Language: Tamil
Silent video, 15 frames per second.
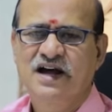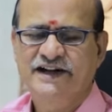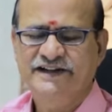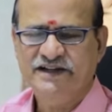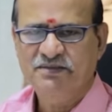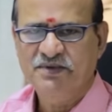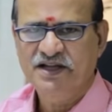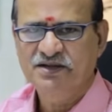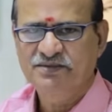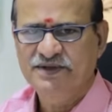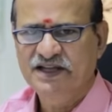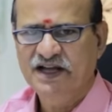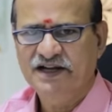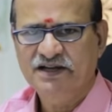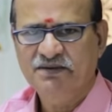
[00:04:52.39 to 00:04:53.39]

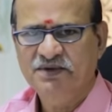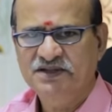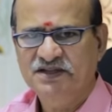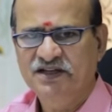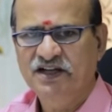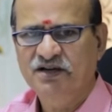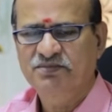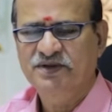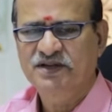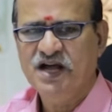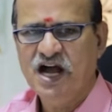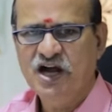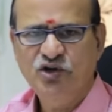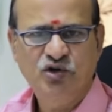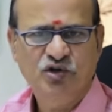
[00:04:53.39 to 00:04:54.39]
அட்டமாதிபதி அட்டமத்தில் இருப்பது
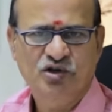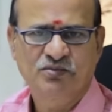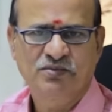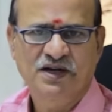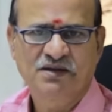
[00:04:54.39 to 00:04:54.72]
ஆயுளுக்கு